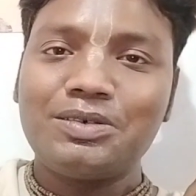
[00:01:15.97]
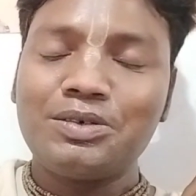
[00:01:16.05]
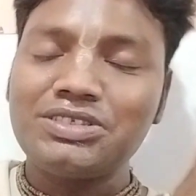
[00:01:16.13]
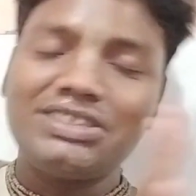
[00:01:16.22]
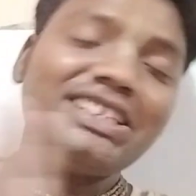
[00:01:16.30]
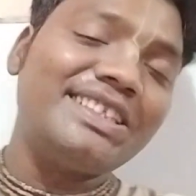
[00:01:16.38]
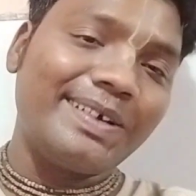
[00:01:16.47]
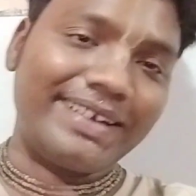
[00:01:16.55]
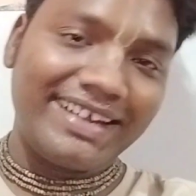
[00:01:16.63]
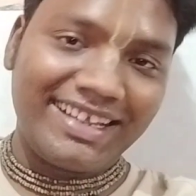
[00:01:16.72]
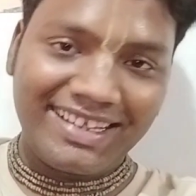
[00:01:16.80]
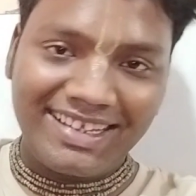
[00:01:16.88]
অস্তিত্ব
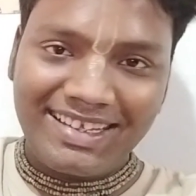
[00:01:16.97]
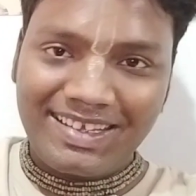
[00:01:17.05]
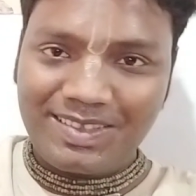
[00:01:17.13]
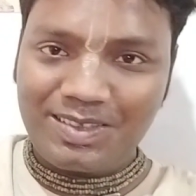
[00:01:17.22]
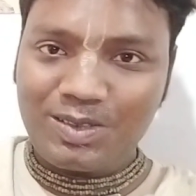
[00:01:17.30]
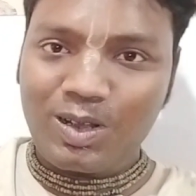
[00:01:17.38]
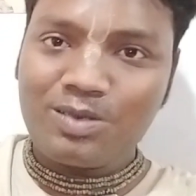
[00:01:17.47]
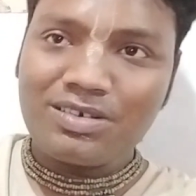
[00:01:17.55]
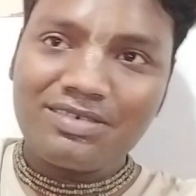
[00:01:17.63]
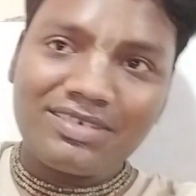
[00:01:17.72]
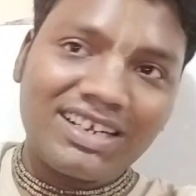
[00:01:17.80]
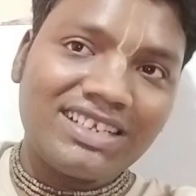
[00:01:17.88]
নেই তো
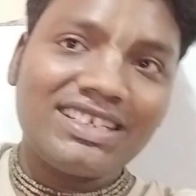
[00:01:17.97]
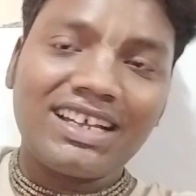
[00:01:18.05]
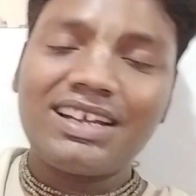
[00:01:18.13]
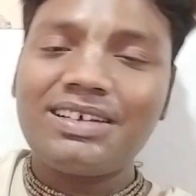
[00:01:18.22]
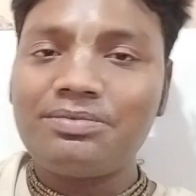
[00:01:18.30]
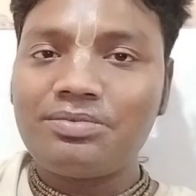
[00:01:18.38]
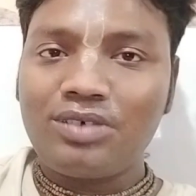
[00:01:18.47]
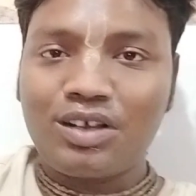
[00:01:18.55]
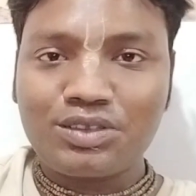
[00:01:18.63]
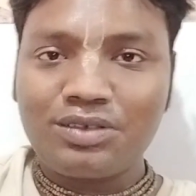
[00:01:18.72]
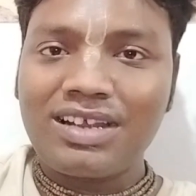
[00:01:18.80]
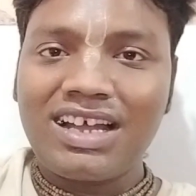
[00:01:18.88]
তখন ওখানে যারা
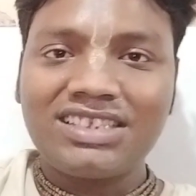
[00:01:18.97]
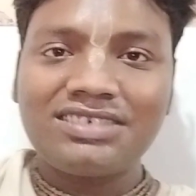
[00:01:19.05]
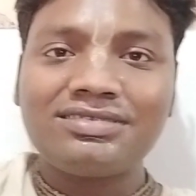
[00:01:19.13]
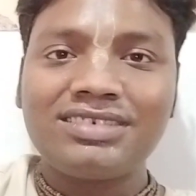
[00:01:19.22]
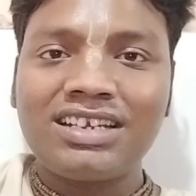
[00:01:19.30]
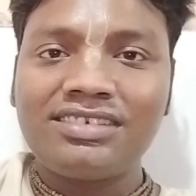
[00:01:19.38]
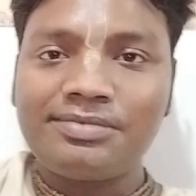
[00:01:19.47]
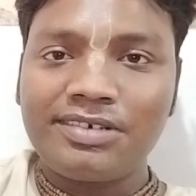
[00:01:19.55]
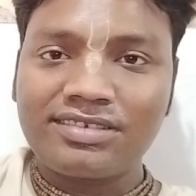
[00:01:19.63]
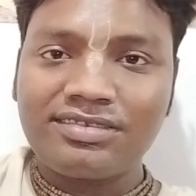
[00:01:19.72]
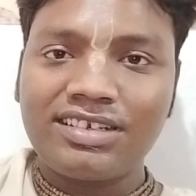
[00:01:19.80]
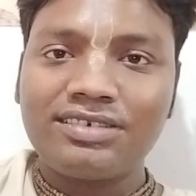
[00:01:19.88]
ভক্তরা আছে অন্যান্য
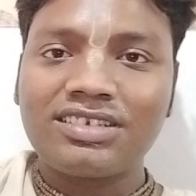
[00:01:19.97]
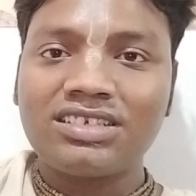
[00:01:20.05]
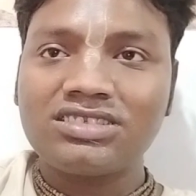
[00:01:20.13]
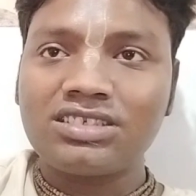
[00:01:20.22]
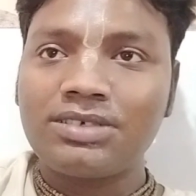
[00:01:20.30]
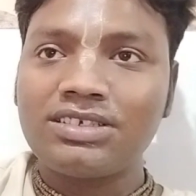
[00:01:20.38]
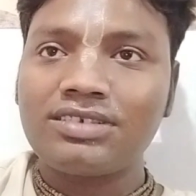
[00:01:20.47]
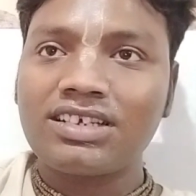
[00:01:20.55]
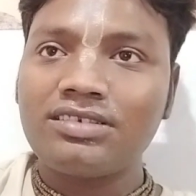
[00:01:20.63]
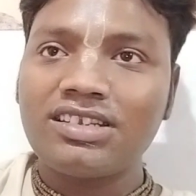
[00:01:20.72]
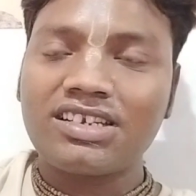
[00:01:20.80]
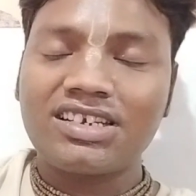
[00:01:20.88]
ভক্তরা ওনারা সবাই
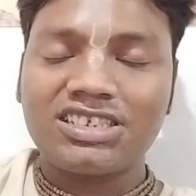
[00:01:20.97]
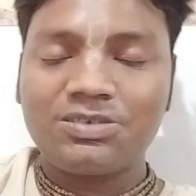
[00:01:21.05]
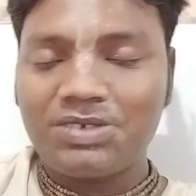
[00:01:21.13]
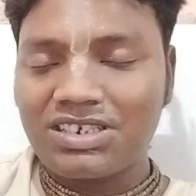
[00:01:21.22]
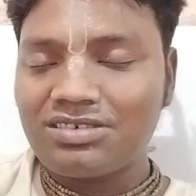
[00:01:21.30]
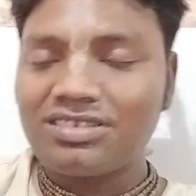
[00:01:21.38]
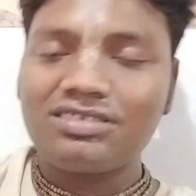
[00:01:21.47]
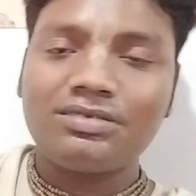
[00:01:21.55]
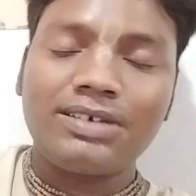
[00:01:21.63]
ওনাকে অনেক রেসপেক্ট করতো